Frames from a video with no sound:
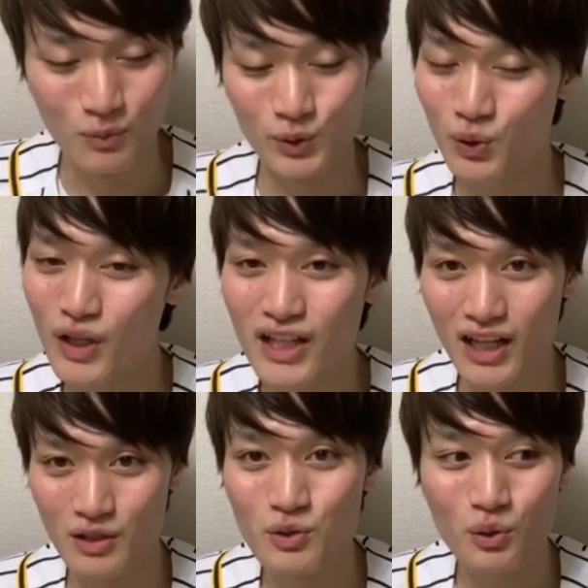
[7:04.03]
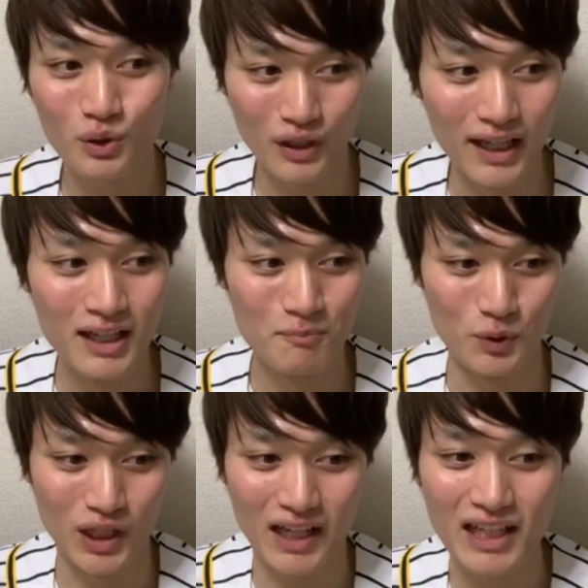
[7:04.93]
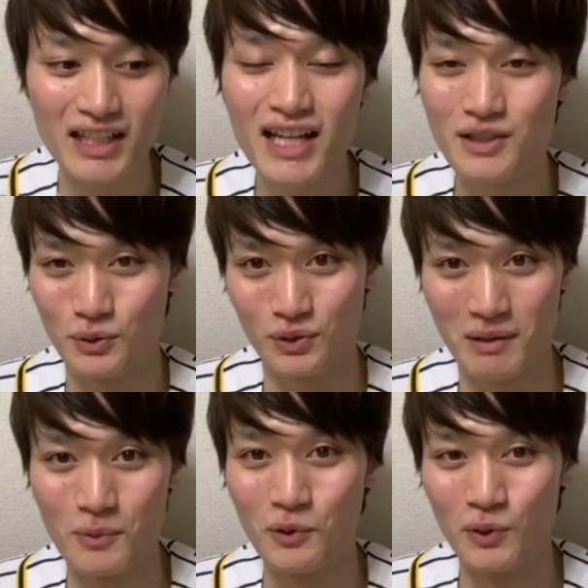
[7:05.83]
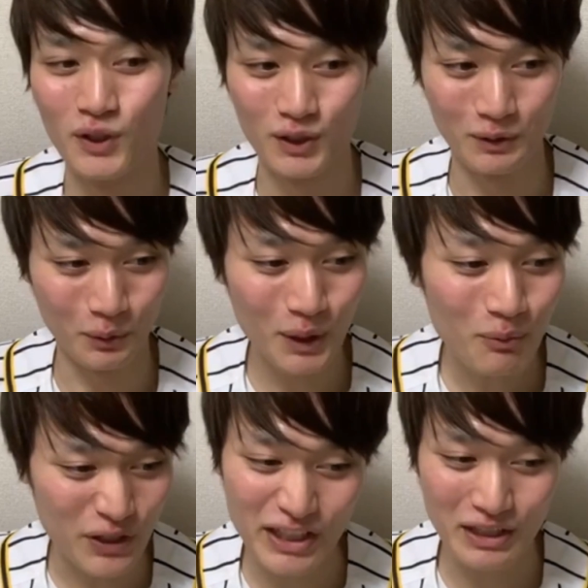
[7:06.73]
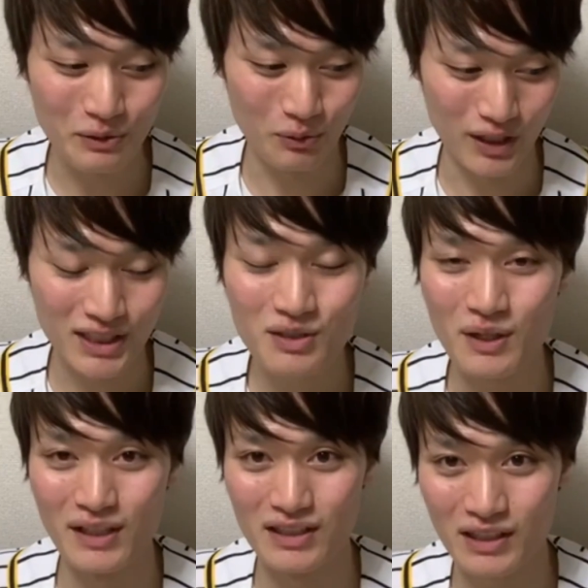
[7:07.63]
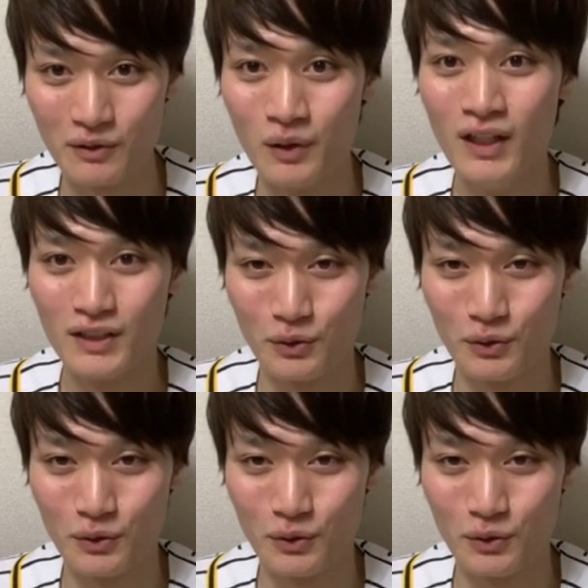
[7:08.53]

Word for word: もうそれ以外言うことない。もう打撃内容とかもうどうでもいいっていうのは失礼ですけど、